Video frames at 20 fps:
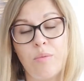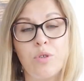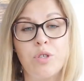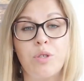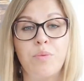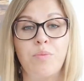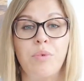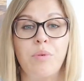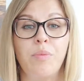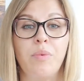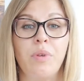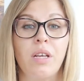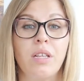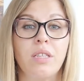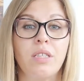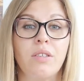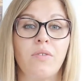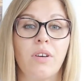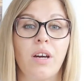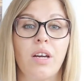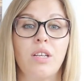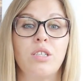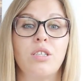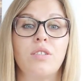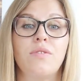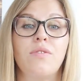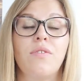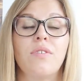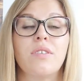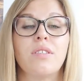И может применяться в
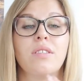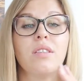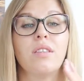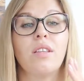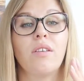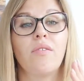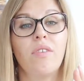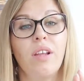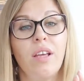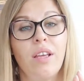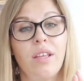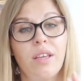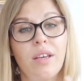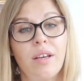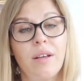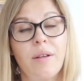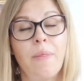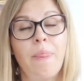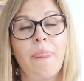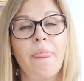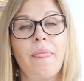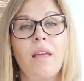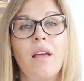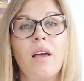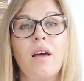качестве восстановления